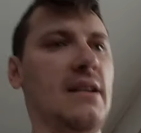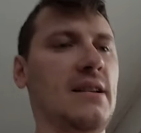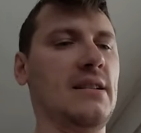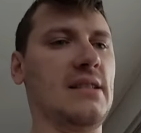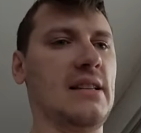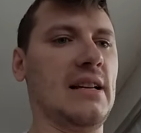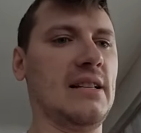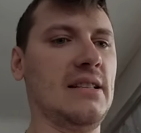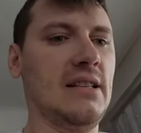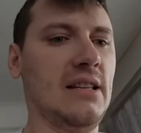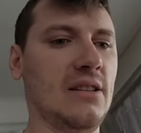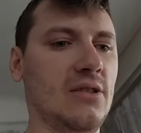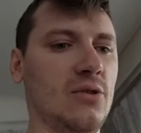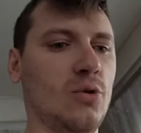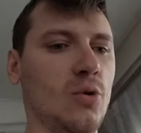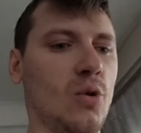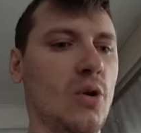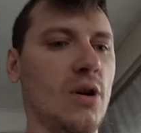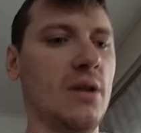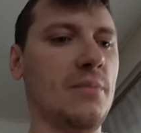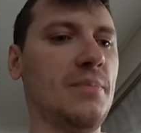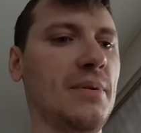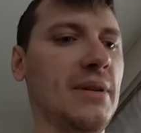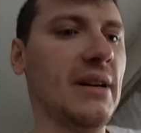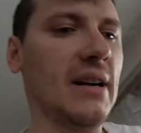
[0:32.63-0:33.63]
за день
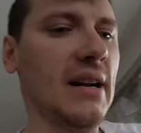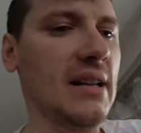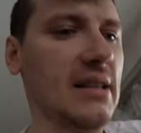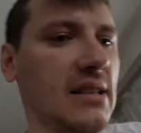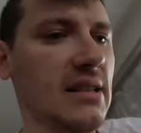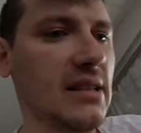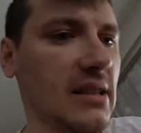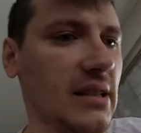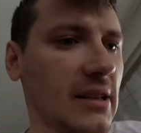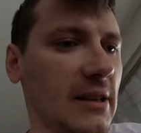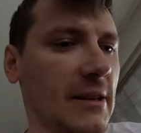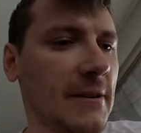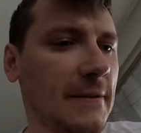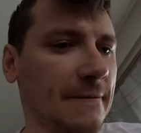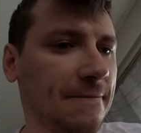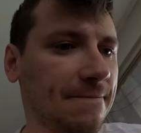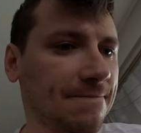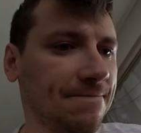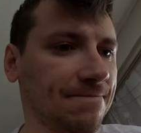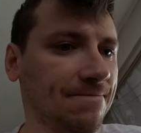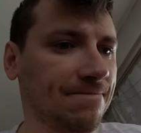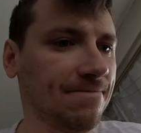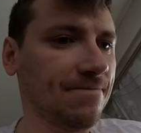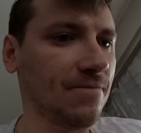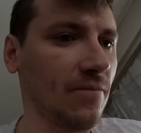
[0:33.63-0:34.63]
до операции
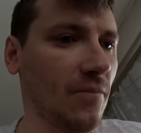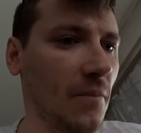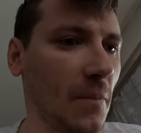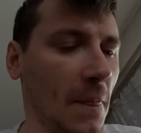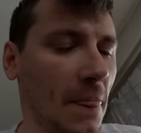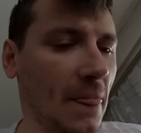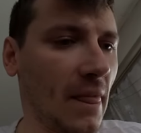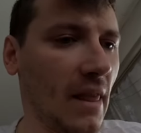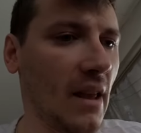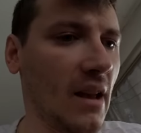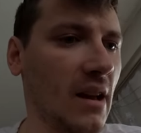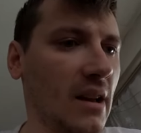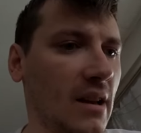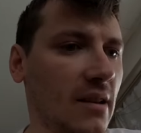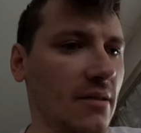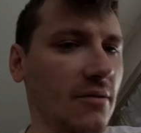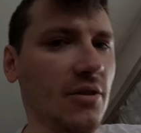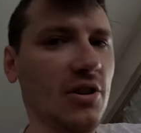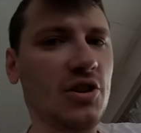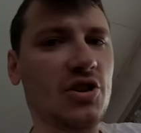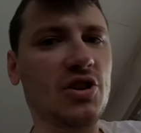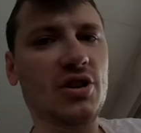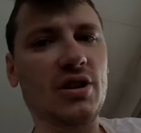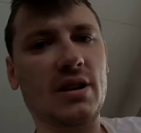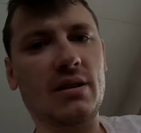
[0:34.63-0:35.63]

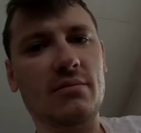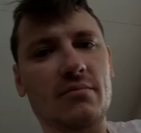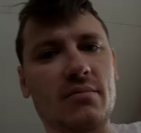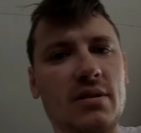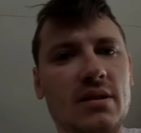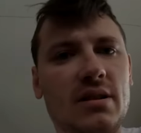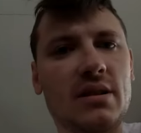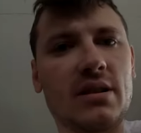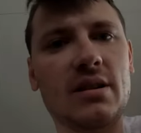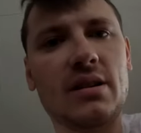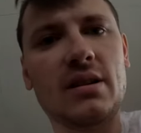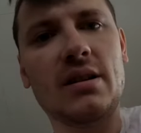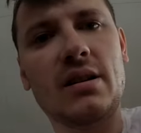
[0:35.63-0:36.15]
вечером